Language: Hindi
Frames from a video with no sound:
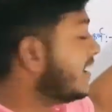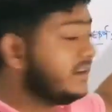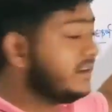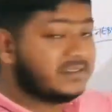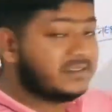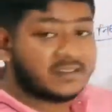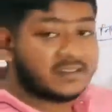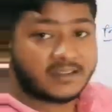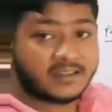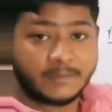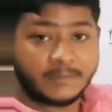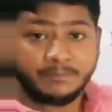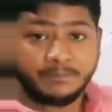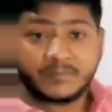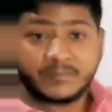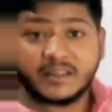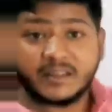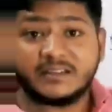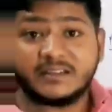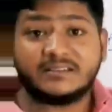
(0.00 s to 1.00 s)
पानी से
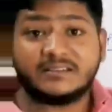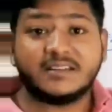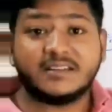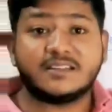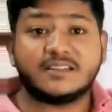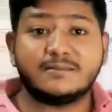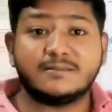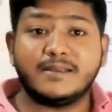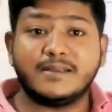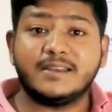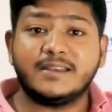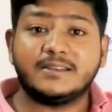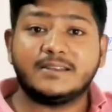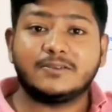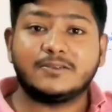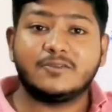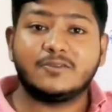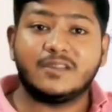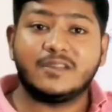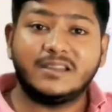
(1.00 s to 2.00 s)
स्टेटमेंट
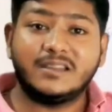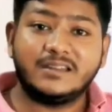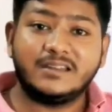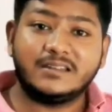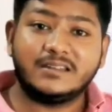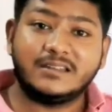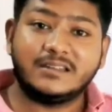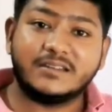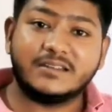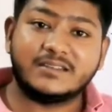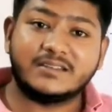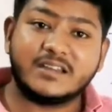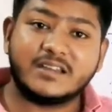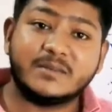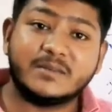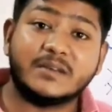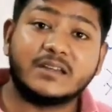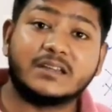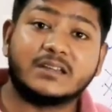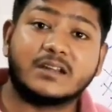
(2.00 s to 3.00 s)
को ही
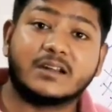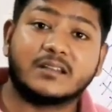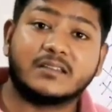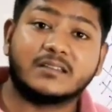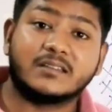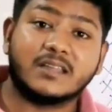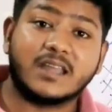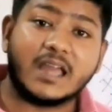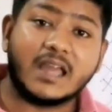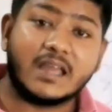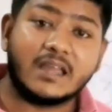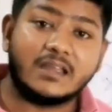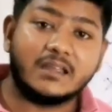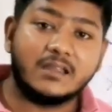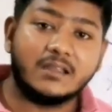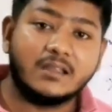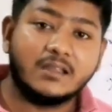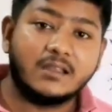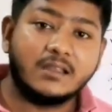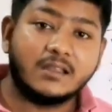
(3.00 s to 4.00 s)
रीस्टेटमेंट कर दिया है
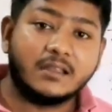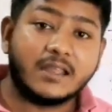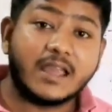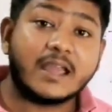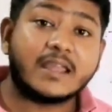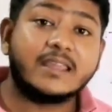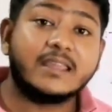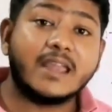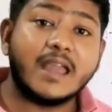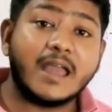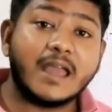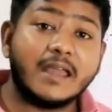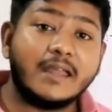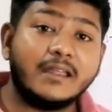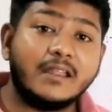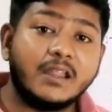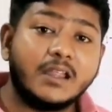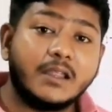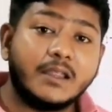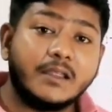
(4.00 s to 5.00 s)
क्या किया
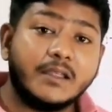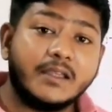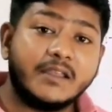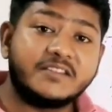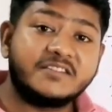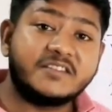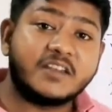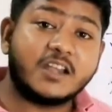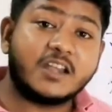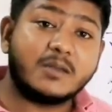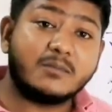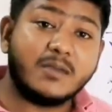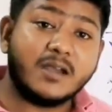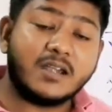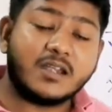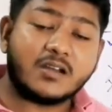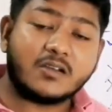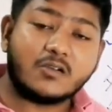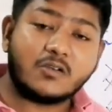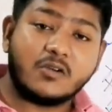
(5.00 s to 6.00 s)
है
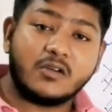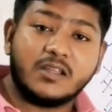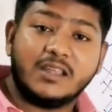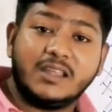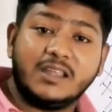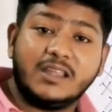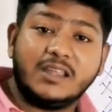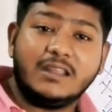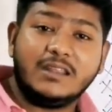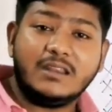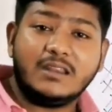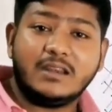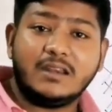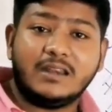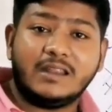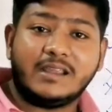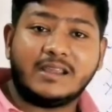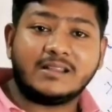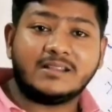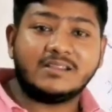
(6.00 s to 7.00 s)
स्टेटमेंट को ही
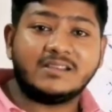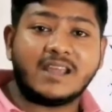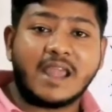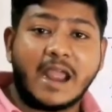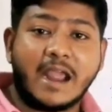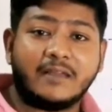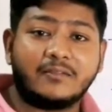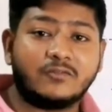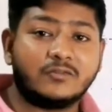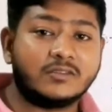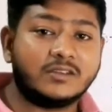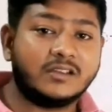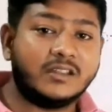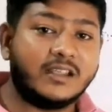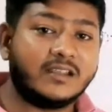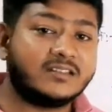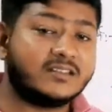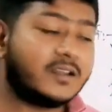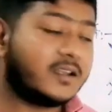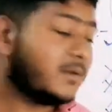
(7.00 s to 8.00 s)
लिख दिया है तो
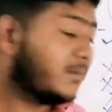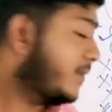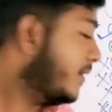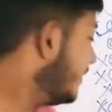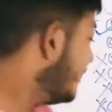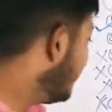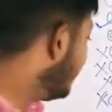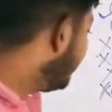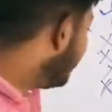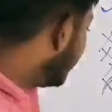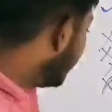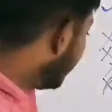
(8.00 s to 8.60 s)
रीस्टेटमेंट